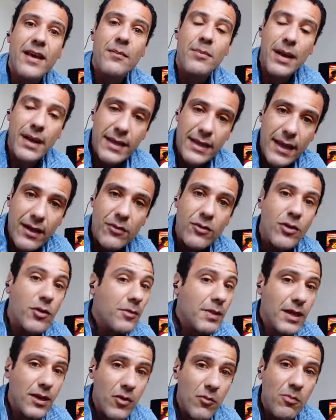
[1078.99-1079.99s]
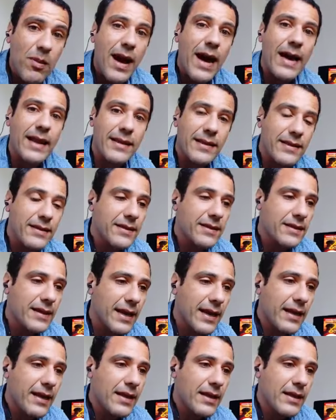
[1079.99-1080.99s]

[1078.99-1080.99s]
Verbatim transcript: para que a economia não pare, né?